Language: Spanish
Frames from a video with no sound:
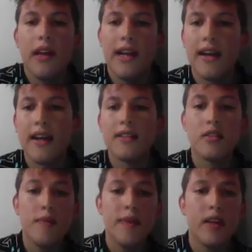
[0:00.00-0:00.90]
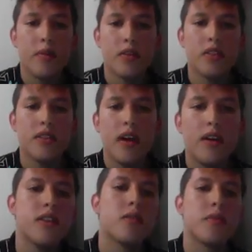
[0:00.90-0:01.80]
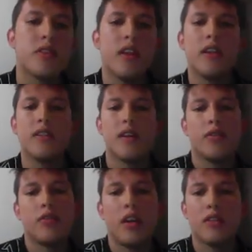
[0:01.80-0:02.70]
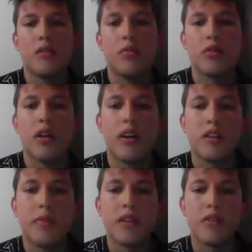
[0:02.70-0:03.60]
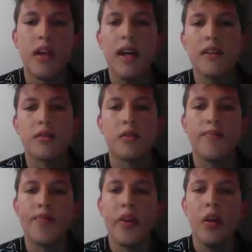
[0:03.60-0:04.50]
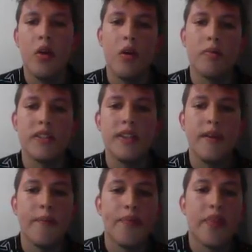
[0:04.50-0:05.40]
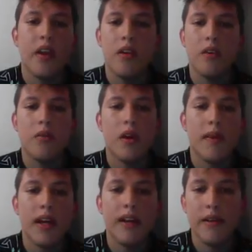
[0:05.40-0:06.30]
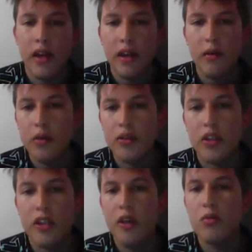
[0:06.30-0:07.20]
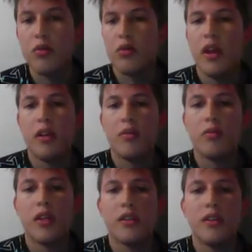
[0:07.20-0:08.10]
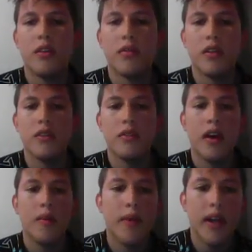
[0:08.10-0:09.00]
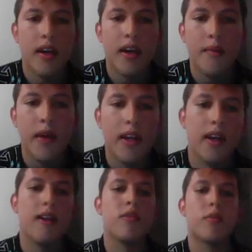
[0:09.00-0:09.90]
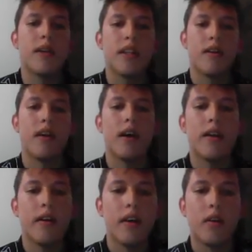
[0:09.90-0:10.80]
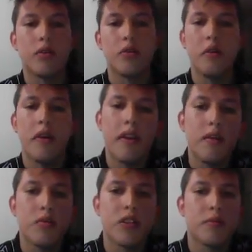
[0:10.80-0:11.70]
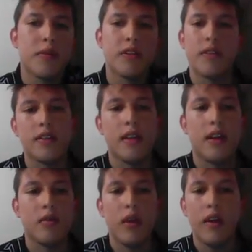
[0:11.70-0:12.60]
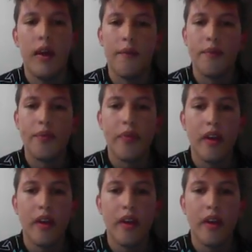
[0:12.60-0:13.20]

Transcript: La creación del microprocesador hizo posible el desarrollo de las computadoras personales, o PC, lo cual marcaría una revolución en el mundo de la computación. Esto cambiaría la forma de trabajar e incluso vivir de muchas personas en la actualidad.